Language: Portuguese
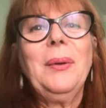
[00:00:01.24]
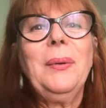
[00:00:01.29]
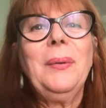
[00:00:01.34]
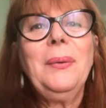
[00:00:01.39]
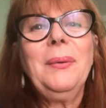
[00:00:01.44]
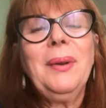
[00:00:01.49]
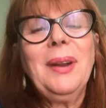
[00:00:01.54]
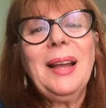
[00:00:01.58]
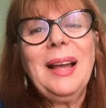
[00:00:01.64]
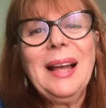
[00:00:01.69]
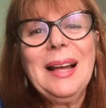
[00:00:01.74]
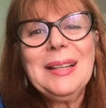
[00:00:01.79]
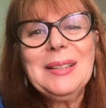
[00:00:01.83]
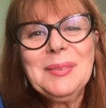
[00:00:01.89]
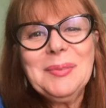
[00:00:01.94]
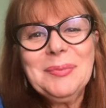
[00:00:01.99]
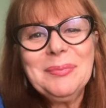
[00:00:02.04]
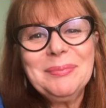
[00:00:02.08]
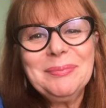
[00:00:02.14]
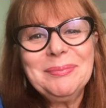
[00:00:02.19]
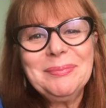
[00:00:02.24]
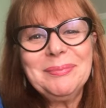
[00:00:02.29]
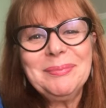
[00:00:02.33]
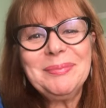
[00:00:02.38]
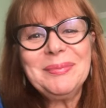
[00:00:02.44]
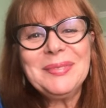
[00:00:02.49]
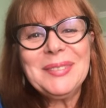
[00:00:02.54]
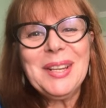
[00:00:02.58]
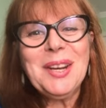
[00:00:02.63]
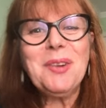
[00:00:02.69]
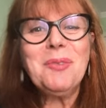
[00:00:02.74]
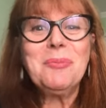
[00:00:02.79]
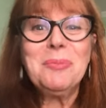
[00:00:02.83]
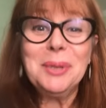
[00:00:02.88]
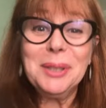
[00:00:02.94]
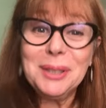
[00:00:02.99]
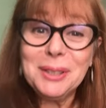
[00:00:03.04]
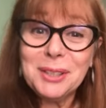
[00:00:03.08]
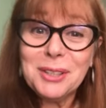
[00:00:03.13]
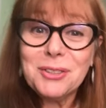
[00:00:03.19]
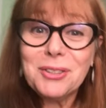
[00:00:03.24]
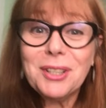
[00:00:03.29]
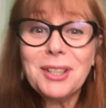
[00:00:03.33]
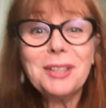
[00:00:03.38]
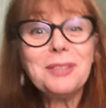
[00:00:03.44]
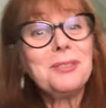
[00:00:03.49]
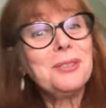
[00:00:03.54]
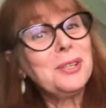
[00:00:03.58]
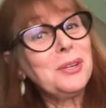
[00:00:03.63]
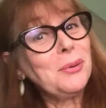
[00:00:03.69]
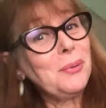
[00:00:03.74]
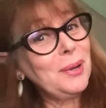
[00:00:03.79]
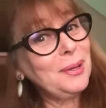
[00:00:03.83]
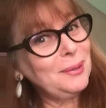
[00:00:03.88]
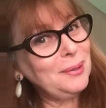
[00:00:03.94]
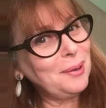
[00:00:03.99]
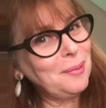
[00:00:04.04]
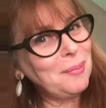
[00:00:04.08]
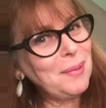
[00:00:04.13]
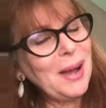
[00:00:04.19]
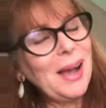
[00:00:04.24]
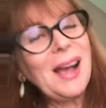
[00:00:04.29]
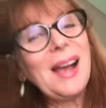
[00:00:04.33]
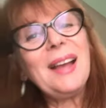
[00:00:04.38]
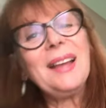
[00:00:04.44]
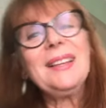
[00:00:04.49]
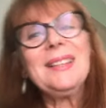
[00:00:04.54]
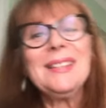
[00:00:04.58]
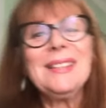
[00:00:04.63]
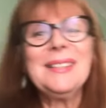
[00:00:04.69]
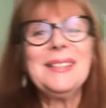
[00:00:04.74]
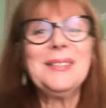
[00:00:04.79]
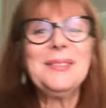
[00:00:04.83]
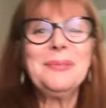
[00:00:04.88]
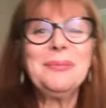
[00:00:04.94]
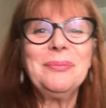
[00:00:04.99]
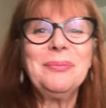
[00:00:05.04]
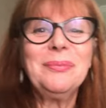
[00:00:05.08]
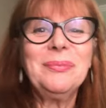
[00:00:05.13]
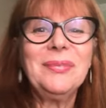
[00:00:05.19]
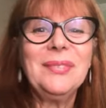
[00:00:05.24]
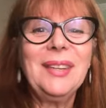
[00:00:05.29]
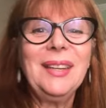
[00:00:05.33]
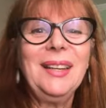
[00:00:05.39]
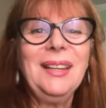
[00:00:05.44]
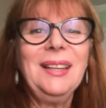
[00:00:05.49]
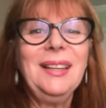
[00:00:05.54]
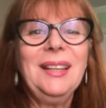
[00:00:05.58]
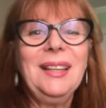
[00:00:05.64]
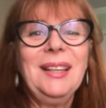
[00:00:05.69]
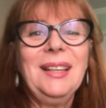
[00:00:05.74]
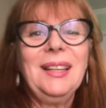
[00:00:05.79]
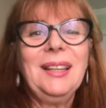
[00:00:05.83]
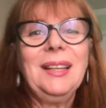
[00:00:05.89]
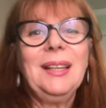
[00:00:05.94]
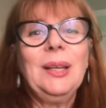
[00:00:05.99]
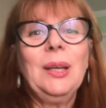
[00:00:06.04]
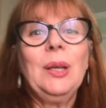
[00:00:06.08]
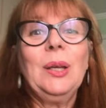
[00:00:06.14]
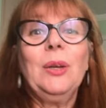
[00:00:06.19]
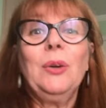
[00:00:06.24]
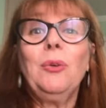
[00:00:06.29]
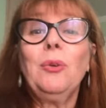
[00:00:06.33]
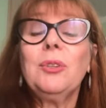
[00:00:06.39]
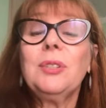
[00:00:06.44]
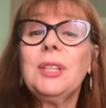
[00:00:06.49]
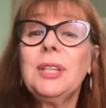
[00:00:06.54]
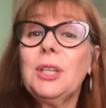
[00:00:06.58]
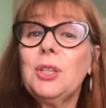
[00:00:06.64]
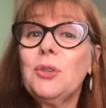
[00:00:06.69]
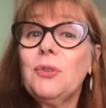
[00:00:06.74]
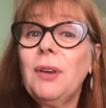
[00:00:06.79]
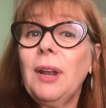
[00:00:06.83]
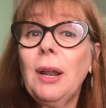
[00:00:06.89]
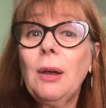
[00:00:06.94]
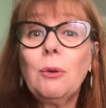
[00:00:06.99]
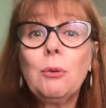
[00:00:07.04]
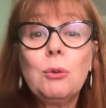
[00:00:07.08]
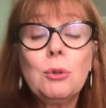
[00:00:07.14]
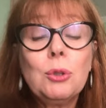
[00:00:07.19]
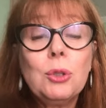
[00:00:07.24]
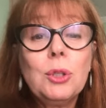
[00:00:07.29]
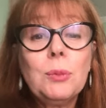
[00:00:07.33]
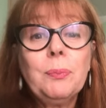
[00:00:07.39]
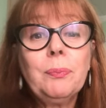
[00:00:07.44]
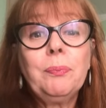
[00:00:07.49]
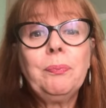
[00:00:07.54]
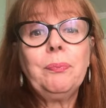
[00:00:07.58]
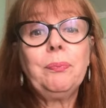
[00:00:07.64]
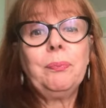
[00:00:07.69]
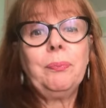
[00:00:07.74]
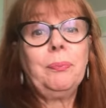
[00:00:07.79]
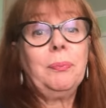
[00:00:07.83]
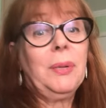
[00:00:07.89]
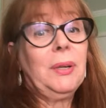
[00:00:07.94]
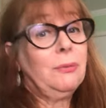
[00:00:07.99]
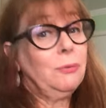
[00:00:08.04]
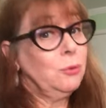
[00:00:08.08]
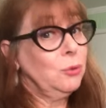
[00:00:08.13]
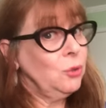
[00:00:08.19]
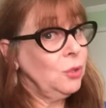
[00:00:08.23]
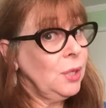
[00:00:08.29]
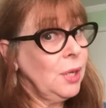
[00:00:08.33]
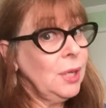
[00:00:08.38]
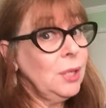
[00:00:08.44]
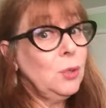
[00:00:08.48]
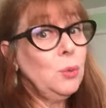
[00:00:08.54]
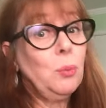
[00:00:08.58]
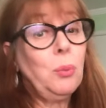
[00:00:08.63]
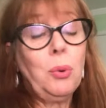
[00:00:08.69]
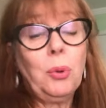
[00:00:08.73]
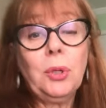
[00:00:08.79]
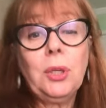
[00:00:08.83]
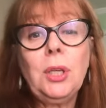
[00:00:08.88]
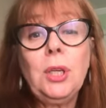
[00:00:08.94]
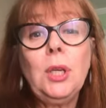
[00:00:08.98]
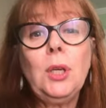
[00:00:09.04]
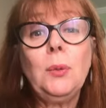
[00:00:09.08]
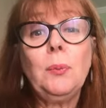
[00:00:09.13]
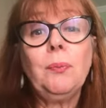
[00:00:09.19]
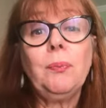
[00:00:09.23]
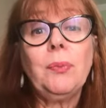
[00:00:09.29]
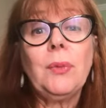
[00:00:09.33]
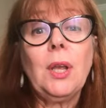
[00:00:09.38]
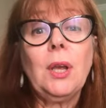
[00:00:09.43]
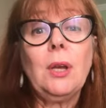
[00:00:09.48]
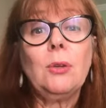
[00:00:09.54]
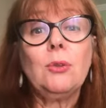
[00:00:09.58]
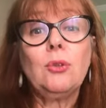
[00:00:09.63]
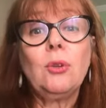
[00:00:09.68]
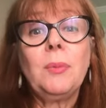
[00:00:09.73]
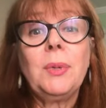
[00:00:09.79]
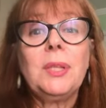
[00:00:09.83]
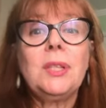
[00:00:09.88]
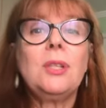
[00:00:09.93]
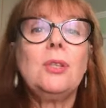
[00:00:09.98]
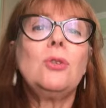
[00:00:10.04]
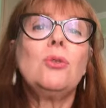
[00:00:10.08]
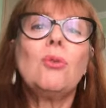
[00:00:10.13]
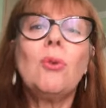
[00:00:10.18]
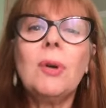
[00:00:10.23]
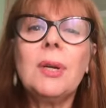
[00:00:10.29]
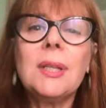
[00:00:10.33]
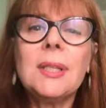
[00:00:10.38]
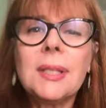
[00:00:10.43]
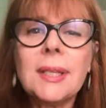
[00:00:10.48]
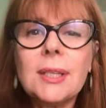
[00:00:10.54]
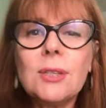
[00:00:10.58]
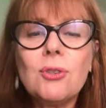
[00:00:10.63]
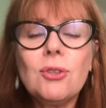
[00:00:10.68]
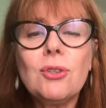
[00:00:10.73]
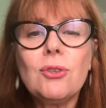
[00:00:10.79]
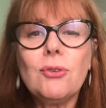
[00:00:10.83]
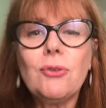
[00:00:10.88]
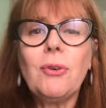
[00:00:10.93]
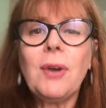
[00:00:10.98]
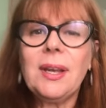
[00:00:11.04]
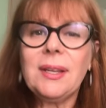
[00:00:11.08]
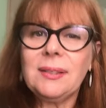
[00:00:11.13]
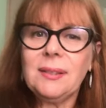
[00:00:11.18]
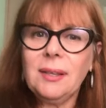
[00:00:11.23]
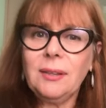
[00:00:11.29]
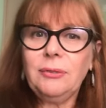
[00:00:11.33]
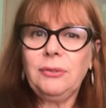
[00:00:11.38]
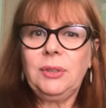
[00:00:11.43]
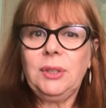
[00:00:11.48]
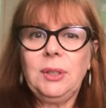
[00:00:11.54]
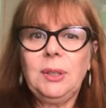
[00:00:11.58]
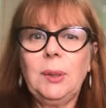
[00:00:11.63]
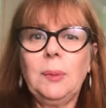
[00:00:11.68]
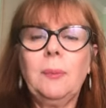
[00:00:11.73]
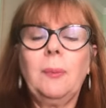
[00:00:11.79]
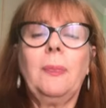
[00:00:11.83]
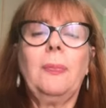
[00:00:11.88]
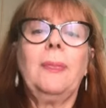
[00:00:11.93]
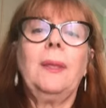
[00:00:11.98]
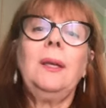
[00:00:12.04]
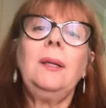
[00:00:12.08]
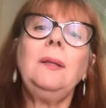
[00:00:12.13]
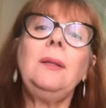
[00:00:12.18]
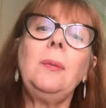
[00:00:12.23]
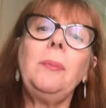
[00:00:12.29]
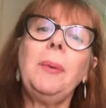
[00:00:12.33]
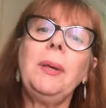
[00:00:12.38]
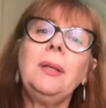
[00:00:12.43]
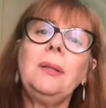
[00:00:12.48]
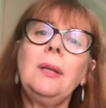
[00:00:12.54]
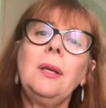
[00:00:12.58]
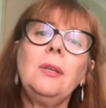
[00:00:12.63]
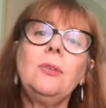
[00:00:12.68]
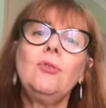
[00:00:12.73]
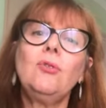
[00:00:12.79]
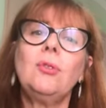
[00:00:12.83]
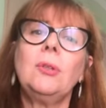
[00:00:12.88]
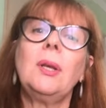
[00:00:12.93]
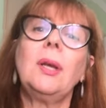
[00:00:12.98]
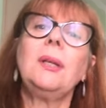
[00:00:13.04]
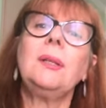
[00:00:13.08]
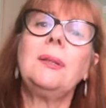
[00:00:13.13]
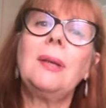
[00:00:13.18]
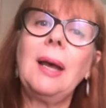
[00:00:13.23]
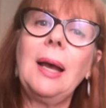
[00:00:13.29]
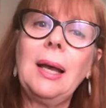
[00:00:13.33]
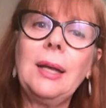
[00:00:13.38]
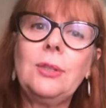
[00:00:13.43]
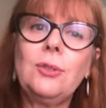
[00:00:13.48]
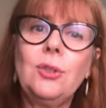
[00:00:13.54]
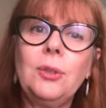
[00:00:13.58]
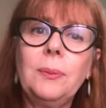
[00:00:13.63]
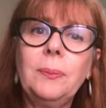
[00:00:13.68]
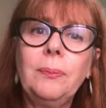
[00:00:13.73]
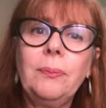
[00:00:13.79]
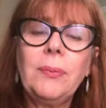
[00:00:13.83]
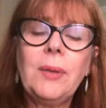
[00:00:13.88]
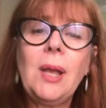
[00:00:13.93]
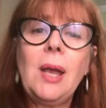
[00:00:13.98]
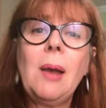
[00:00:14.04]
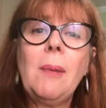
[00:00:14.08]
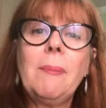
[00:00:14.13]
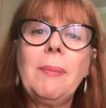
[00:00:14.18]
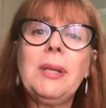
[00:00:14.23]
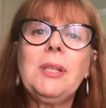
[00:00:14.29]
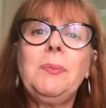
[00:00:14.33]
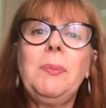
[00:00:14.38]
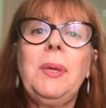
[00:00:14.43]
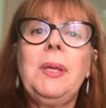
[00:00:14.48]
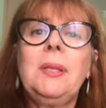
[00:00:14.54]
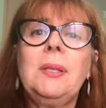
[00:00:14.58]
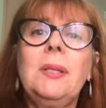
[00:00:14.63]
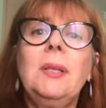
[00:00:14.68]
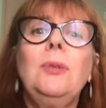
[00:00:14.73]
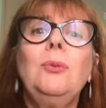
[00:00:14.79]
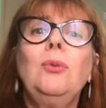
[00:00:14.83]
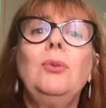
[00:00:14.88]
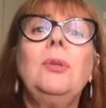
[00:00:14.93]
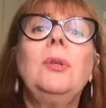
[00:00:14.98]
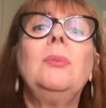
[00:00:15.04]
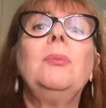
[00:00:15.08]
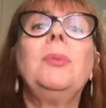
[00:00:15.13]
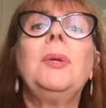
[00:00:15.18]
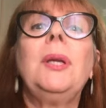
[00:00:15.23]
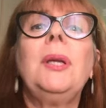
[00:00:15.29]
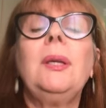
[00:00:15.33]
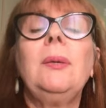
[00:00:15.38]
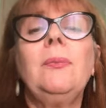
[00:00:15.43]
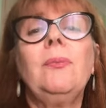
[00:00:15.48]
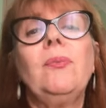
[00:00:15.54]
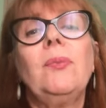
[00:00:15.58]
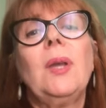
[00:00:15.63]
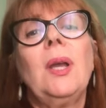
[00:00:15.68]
Olá, é o Bângela do 50 Mais. Eu gostaria de falar hoje para vocês um pouquinho sobre as escolhas que a gente faz na vida, independente da idade, mas pensando também